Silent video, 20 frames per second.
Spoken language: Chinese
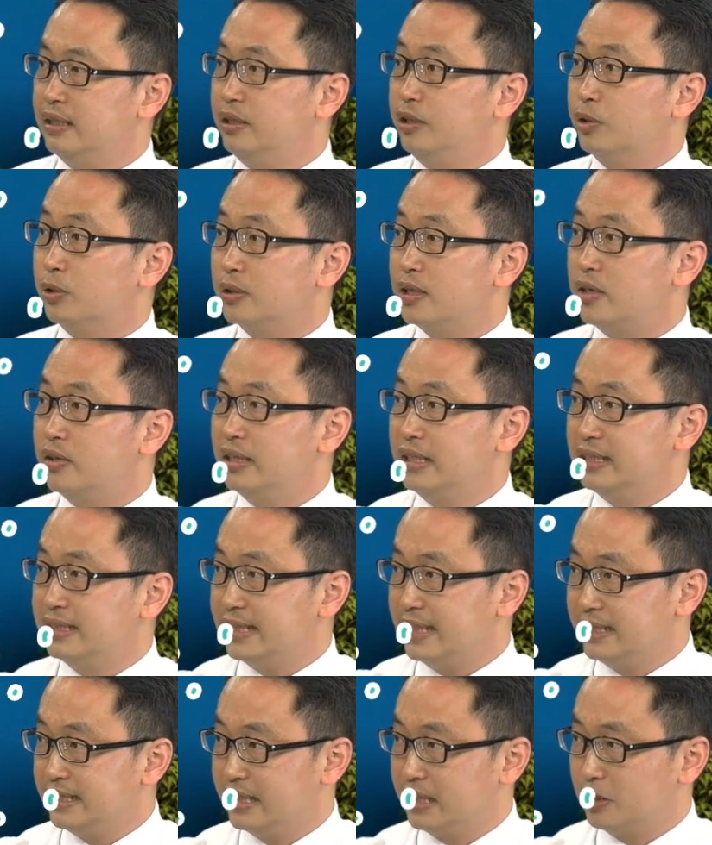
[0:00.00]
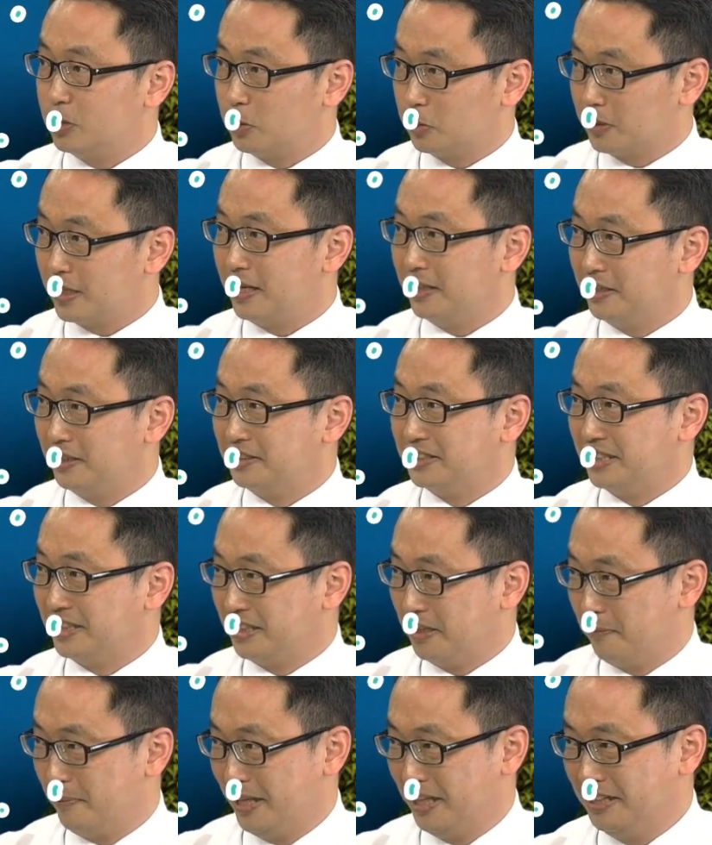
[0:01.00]
流到赢家钱口袋的这
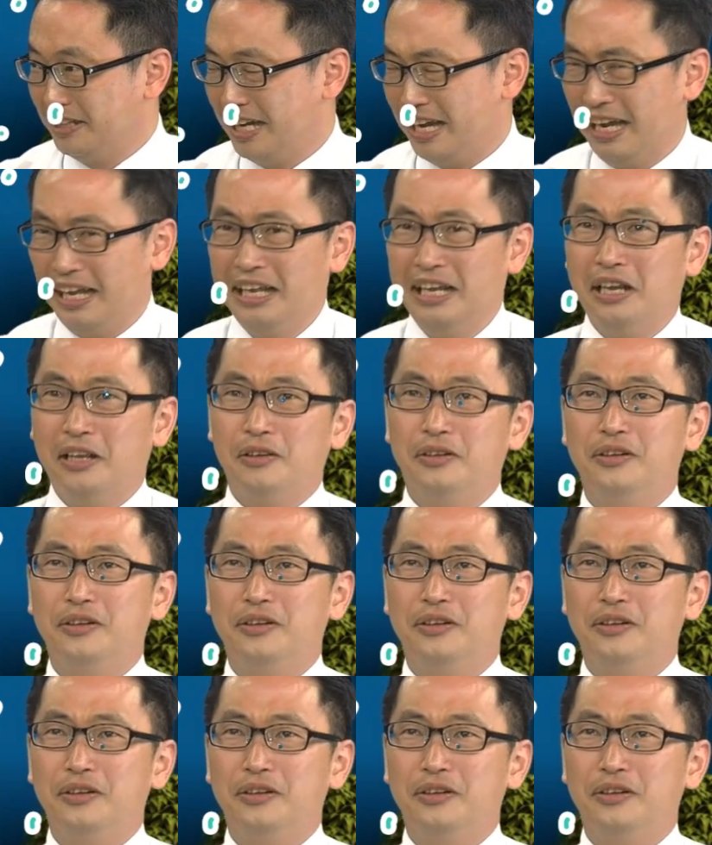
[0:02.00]
个平台。